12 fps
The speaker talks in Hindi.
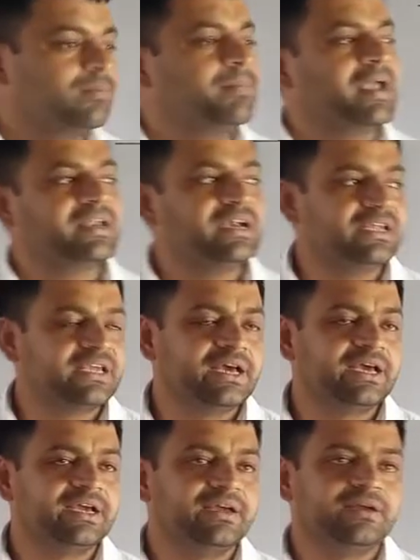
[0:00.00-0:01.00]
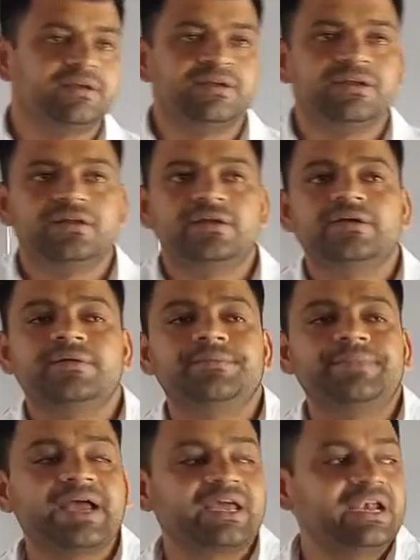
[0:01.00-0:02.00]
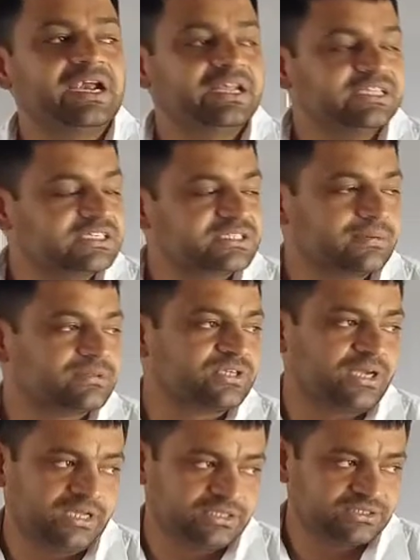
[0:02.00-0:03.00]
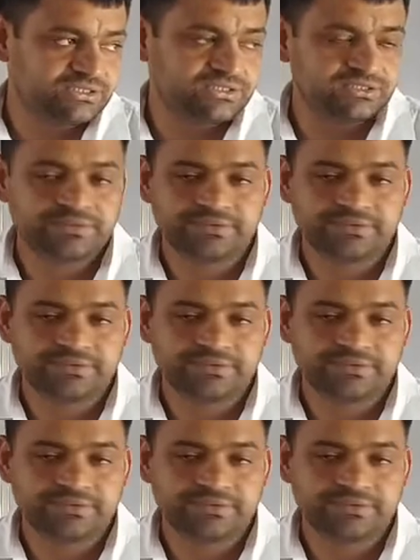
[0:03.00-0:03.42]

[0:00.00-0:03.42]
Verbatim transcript: मैग्नेट क्या है मैग्नेट इज ए सब्सटेंस